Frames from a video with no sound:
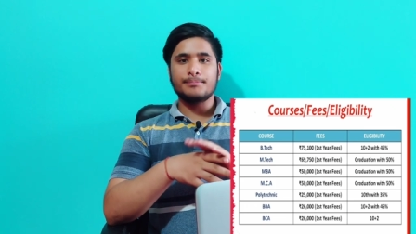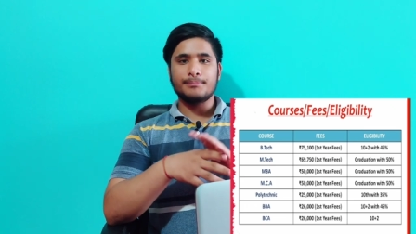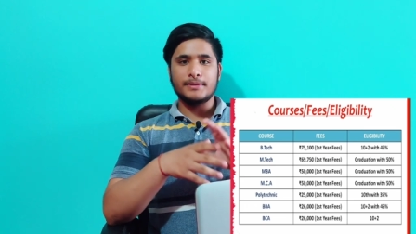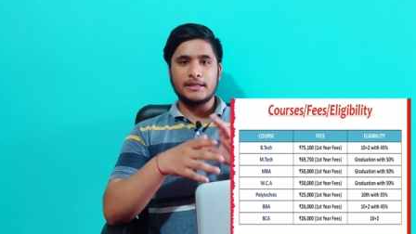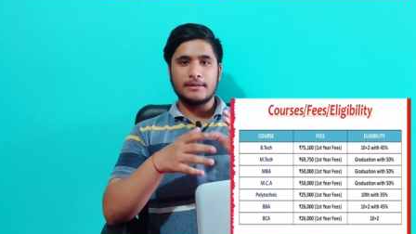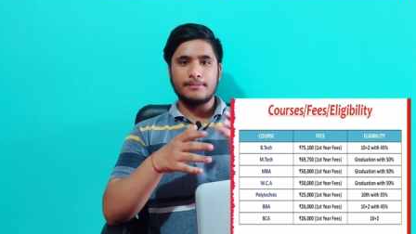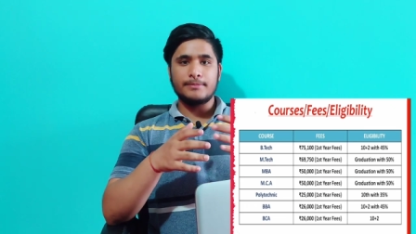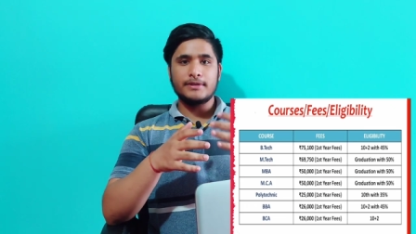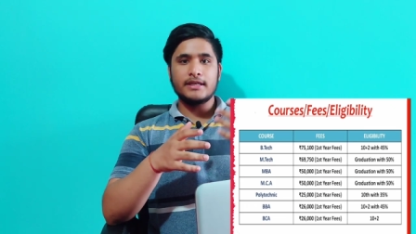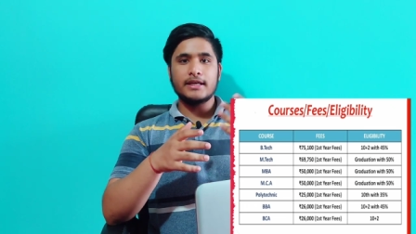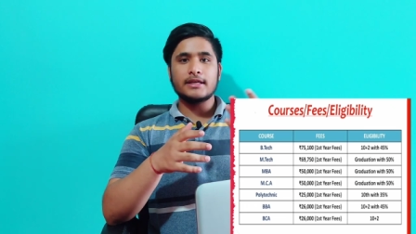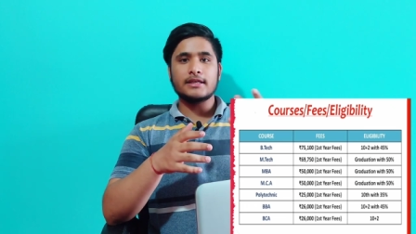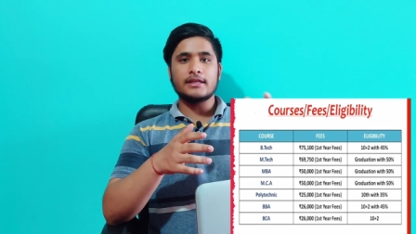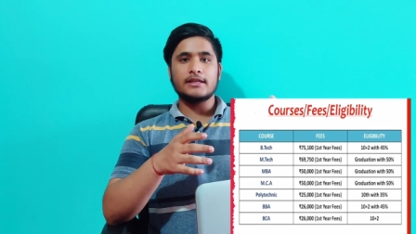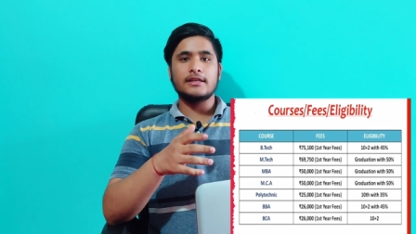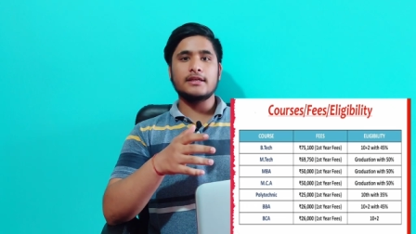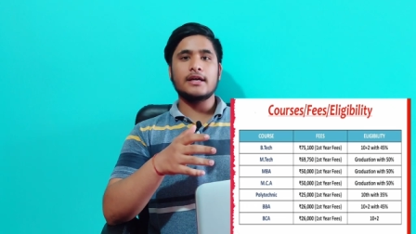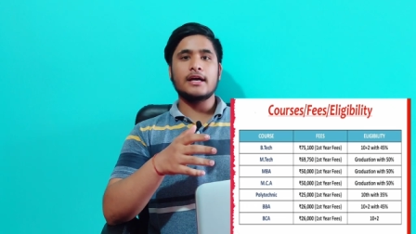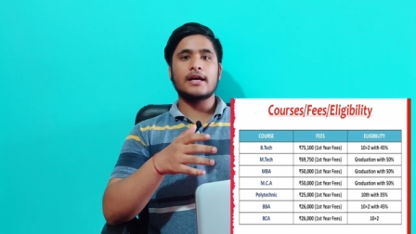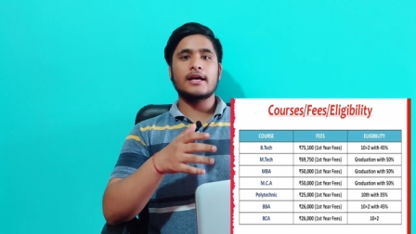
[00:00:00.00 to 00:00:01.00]
बीबीए
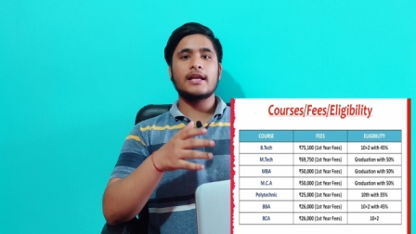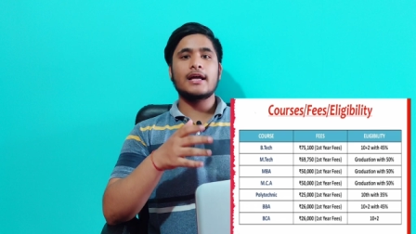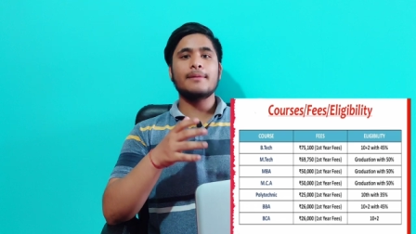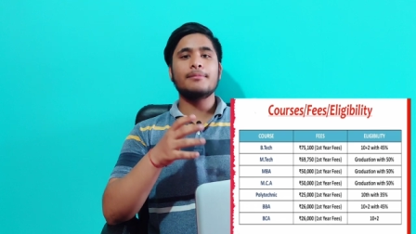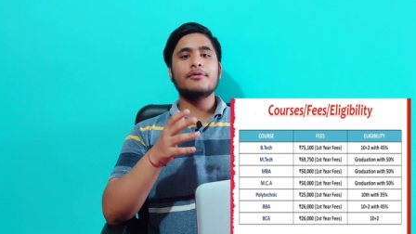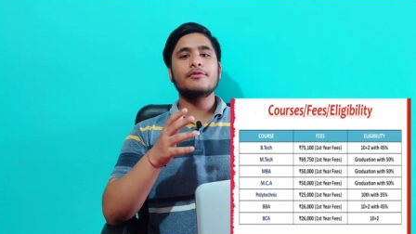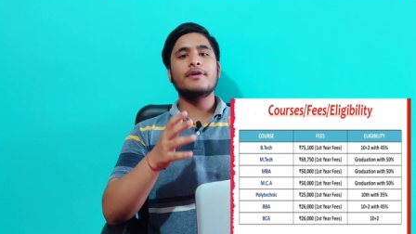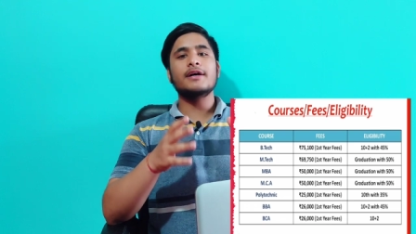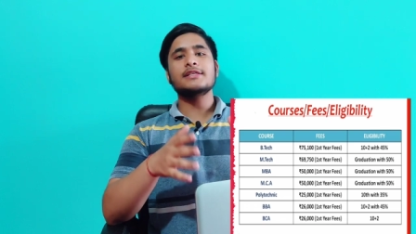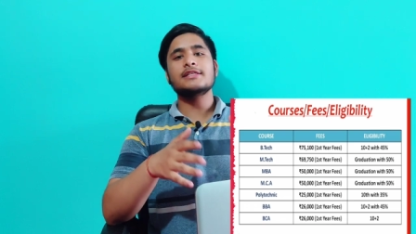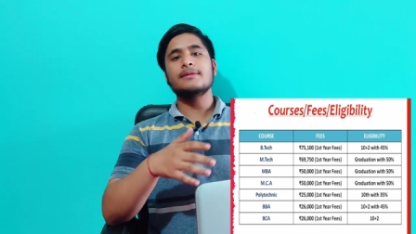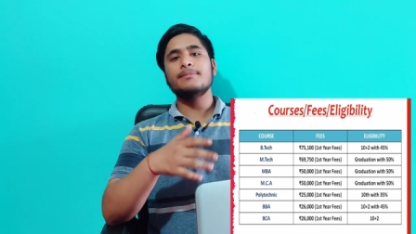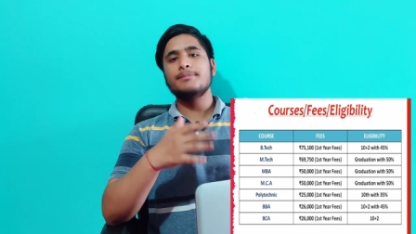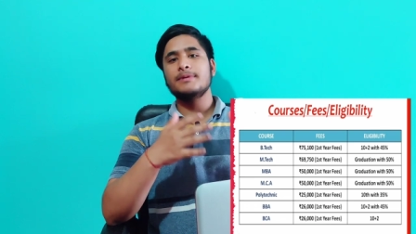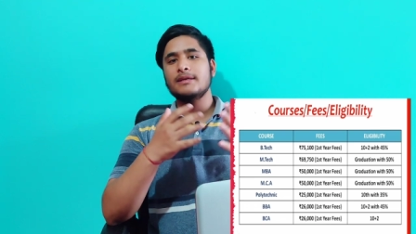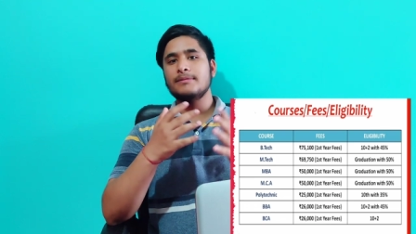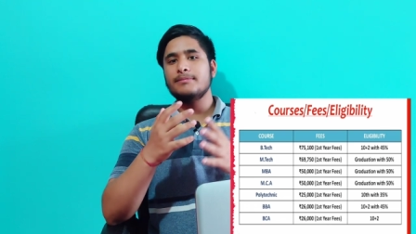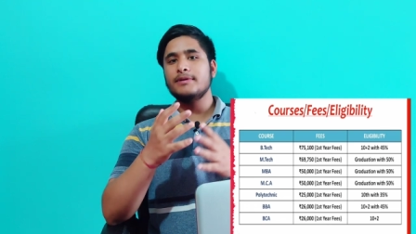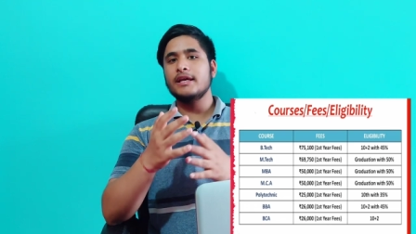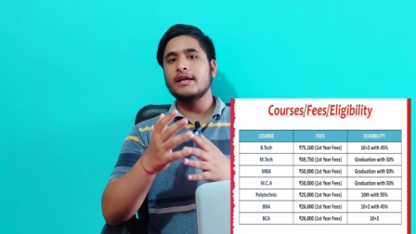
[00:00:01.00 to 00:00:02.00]
की अगर आप लोग वहाँ से
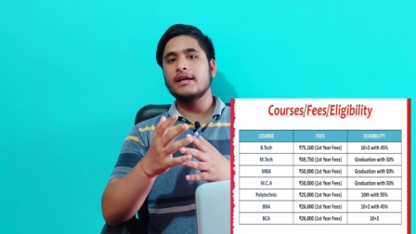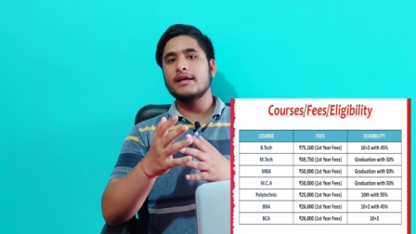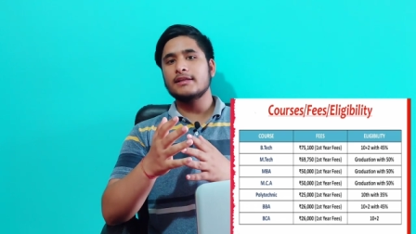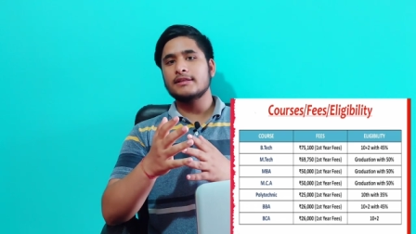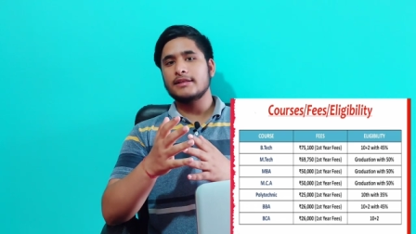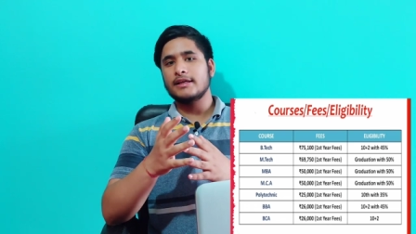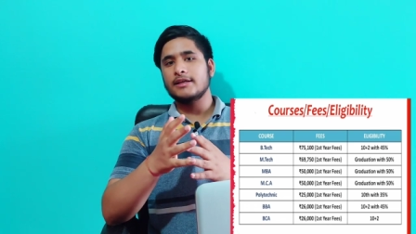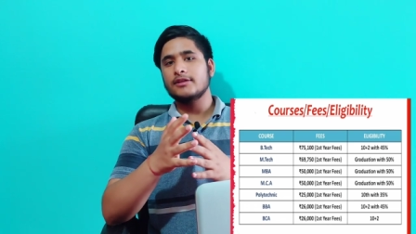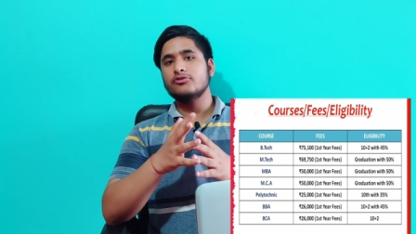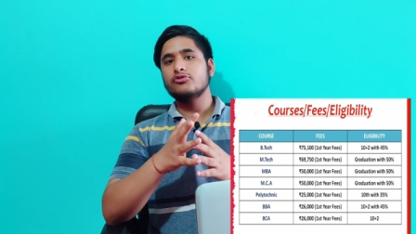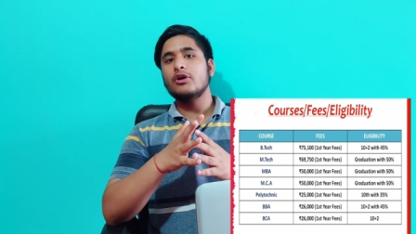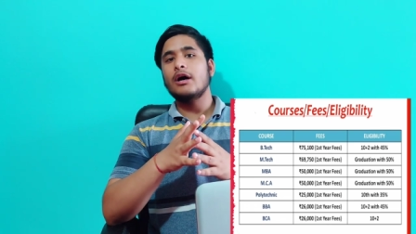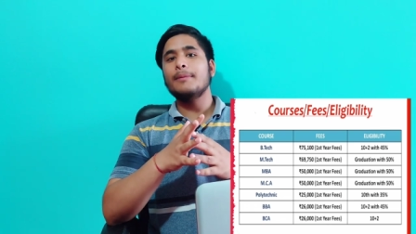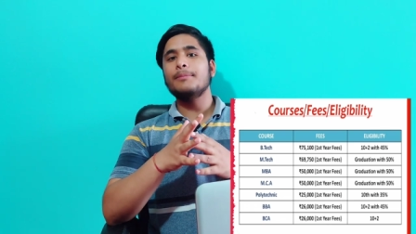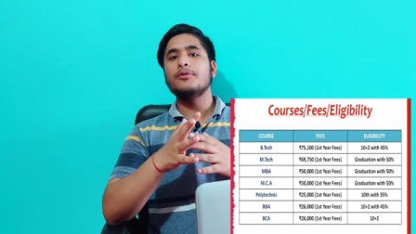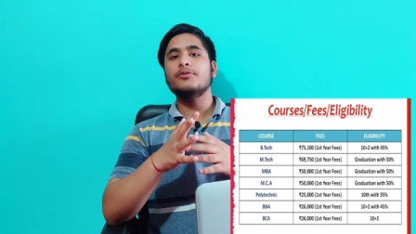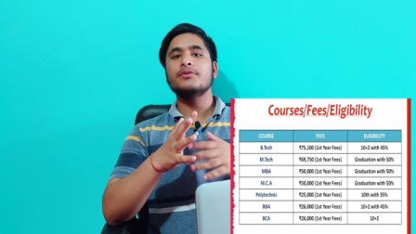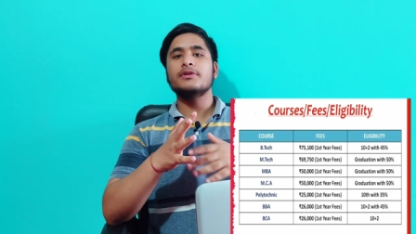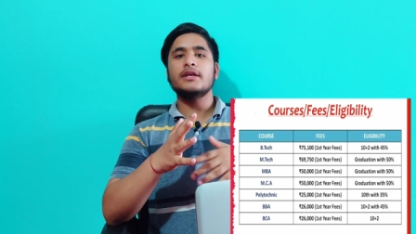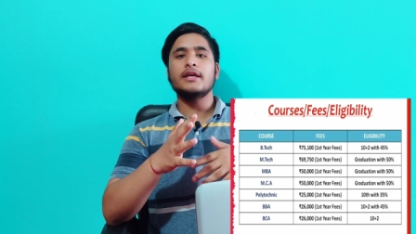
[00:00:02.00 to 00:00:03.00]
बीबीए करते हैं तो
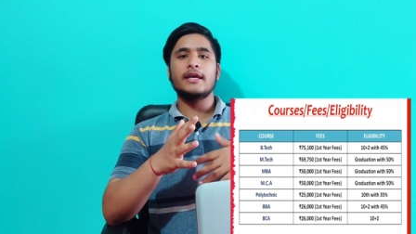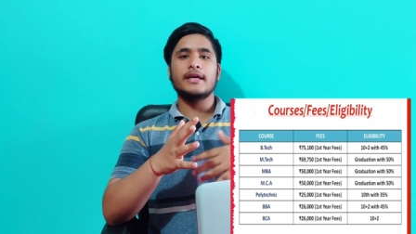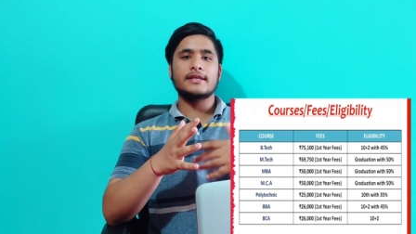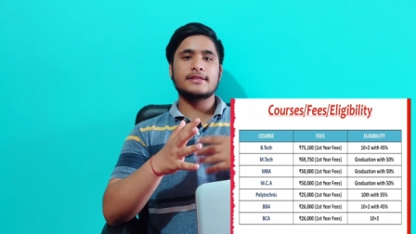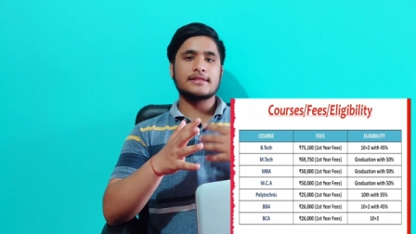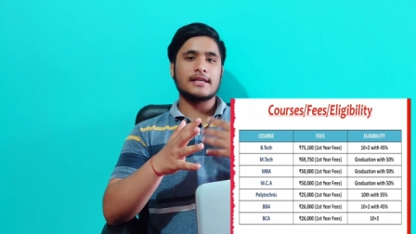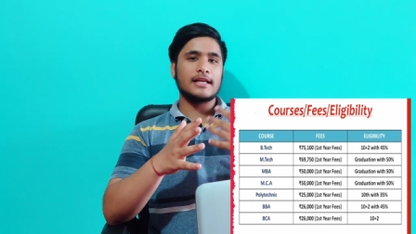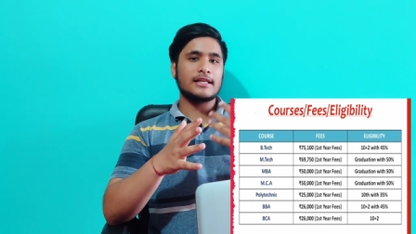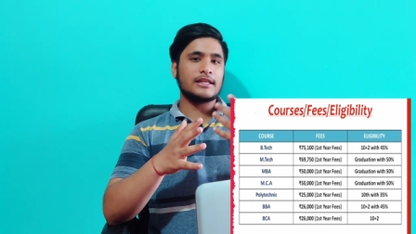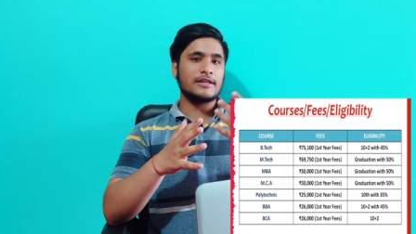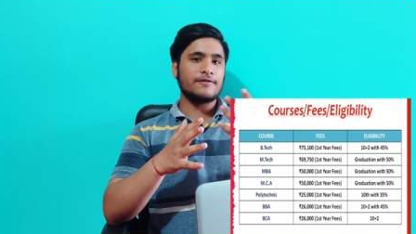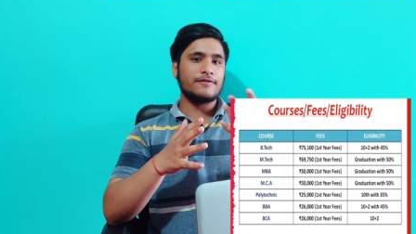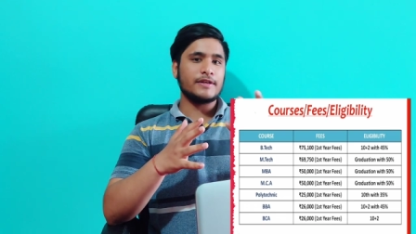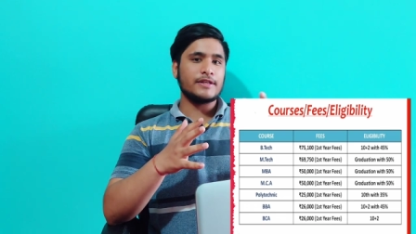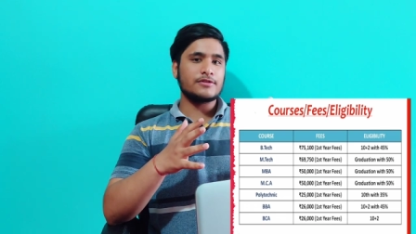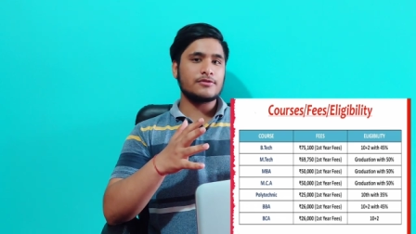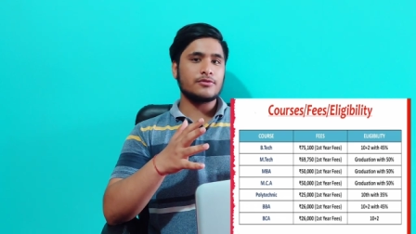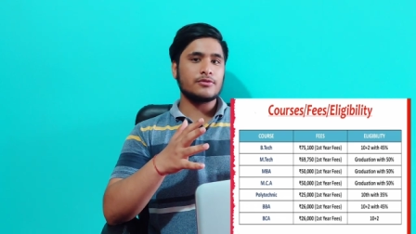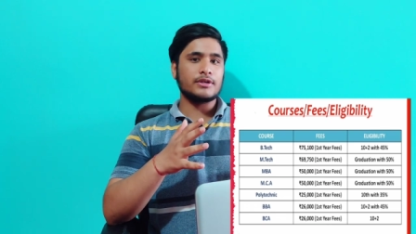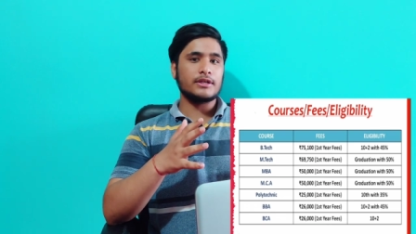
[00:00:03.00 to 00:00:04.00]
आप लोगों की एक साल की
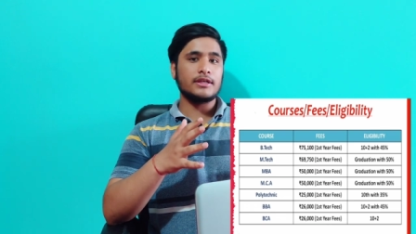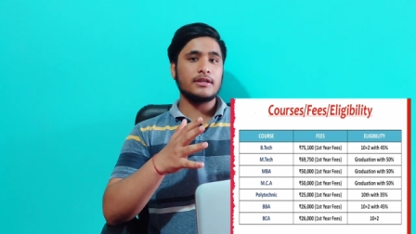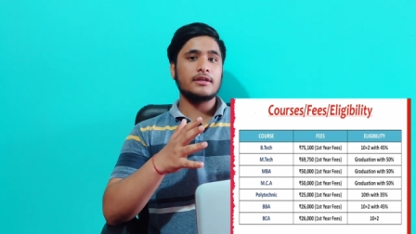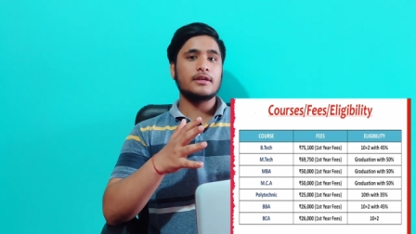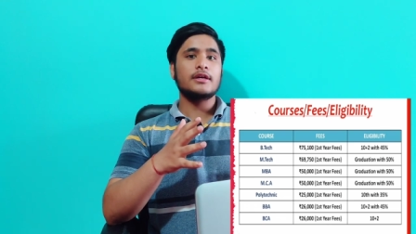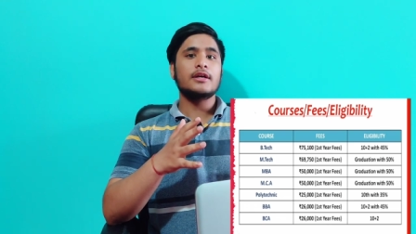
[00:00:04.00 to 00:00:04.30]
फ़ीस होगी